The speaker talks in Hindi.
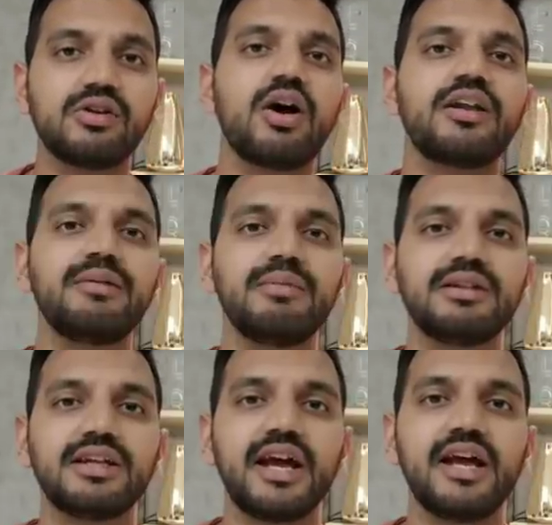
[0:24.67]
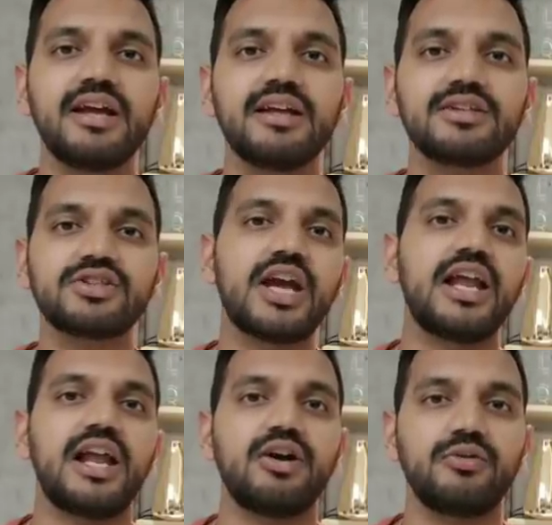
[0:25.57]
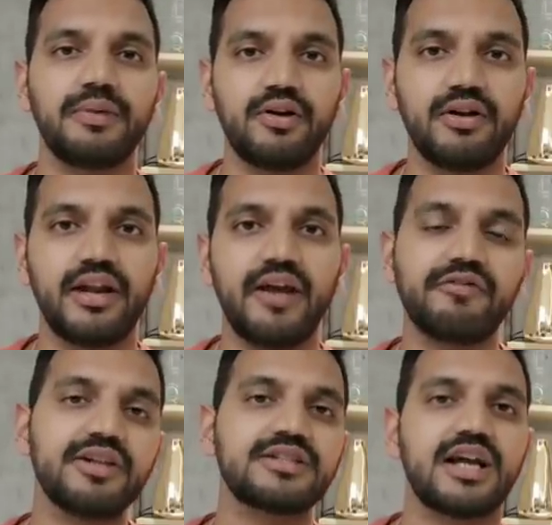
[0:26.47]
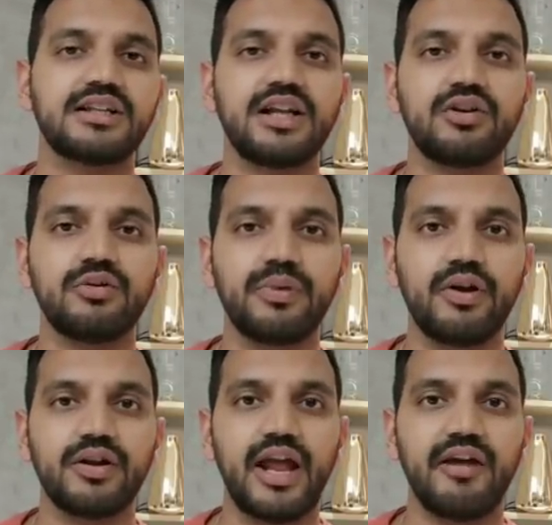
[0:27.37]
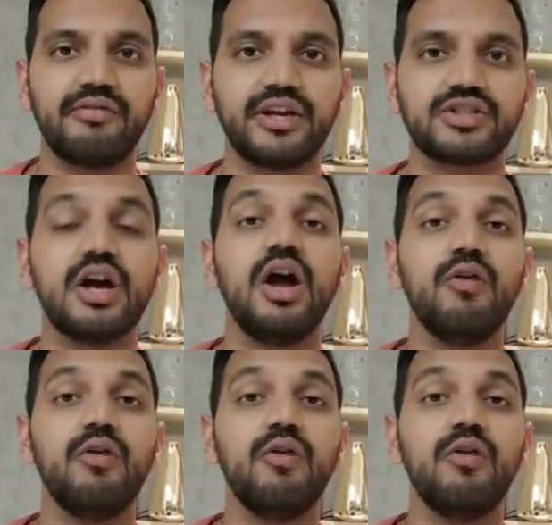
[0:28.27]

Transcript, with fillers: नौकरी मिलती है छह लाख रुपए ऑन एन एवरेज सात लाख रुपए ऑन एन एवरेज